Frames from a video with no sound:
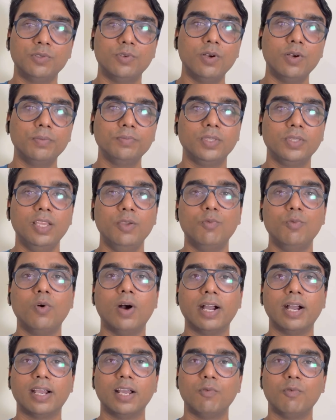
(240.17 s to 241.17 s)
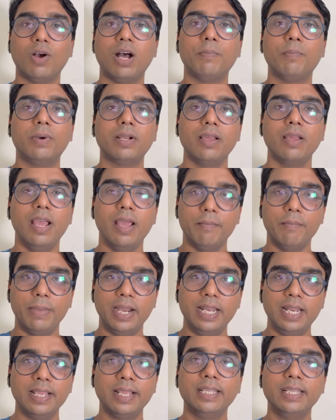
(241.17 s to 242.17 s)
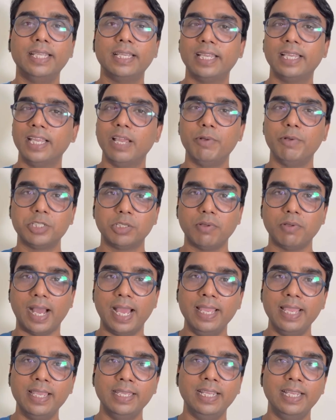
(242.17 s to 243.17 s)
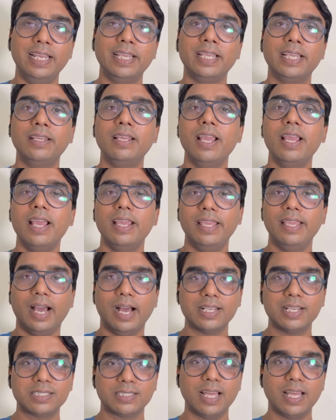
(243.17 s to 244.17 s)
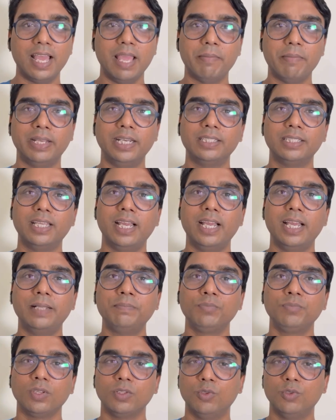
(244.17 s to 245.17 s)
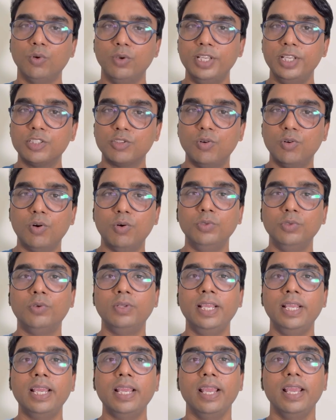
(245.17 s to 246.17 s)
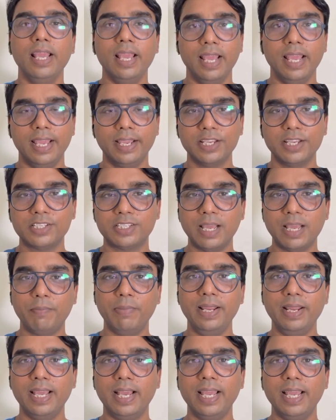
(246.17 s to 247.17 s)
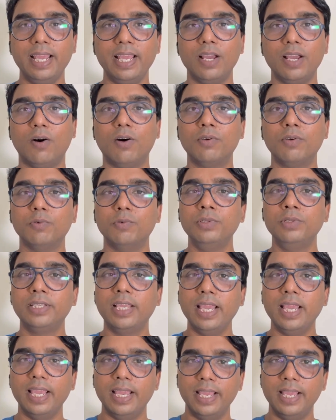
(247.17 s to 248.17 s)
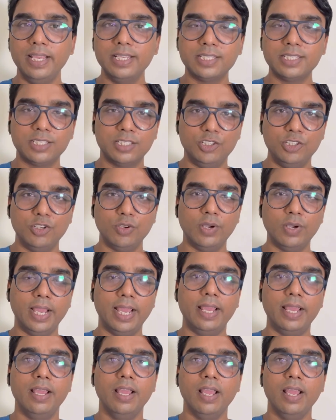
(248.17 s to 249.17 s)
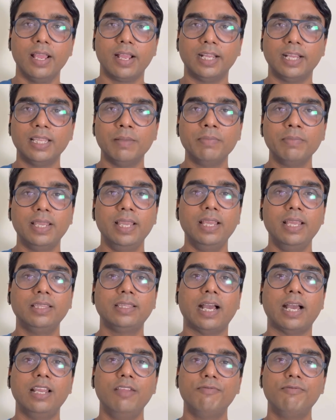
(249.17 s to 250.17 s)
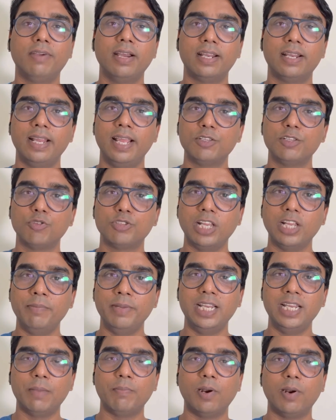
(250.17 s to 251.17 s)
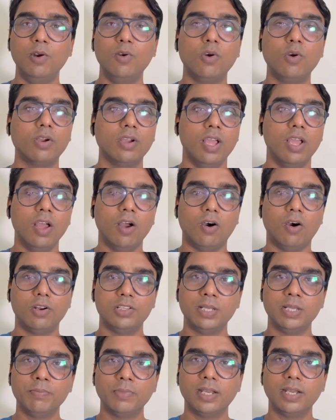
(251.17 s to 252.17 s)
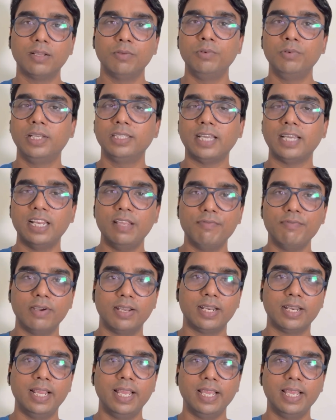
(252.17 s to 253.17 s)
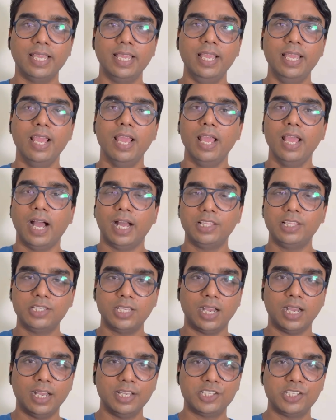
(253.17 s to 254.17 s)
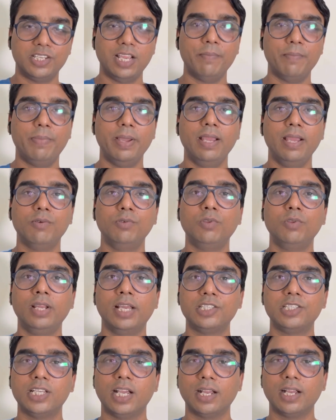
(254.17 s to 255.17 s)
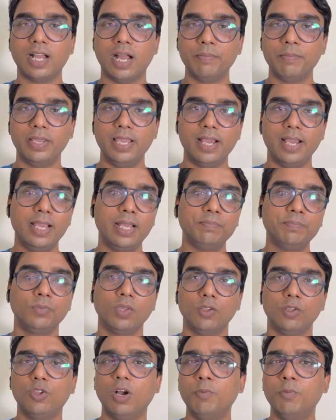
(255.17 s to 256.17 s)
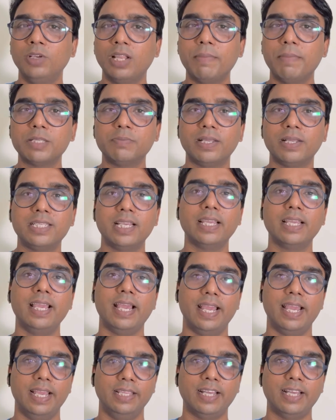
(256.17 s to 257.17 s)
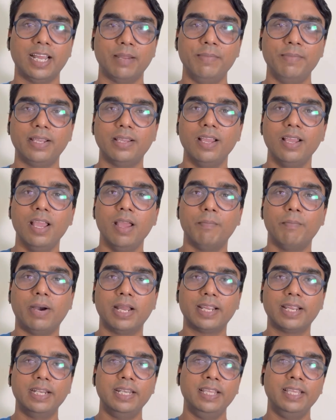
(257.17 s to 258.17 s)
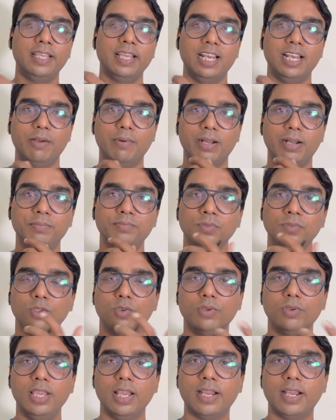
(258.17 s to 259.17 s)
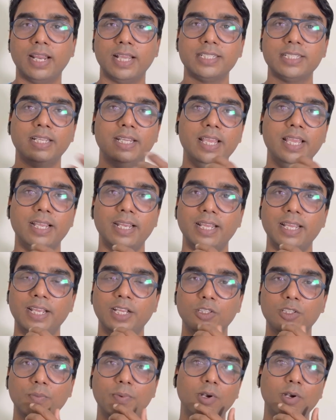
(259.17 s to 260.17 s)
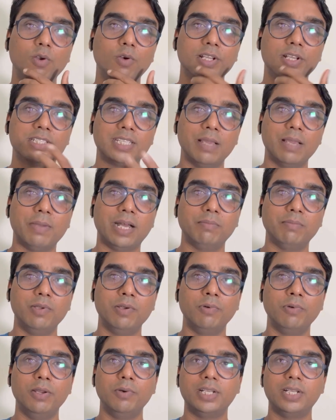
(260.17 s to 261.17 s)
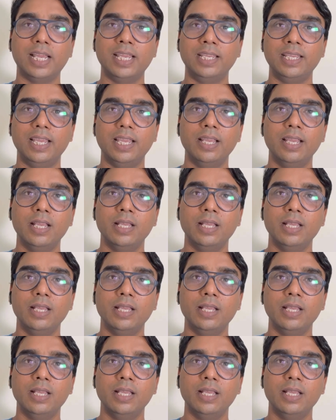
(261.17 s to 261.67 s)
को कि वो आकर वहां पर बैठेंगे देखेंगे वैसे तो आएंगे नहीं लेकिन ये आस्था है मान्यता है तो इसको उन्होंने एक स्टेप लिया है और उनके इस जो है कदम की तारीफ कर रहे हैं सोशल मीडिया पर लोग और जमकर उनकी तारीफ कर रहे हैं कि अच्छा स्टेप है उन्होंने अच्छा काम किया है तो अब उनके पास बचा क्या है धार्मिक मार्केटिंग के अलावा क्योंकि अगर ऐसा नहीं करेंगे तो फिर लोग इसके बाद भी उंगली उठाएंगे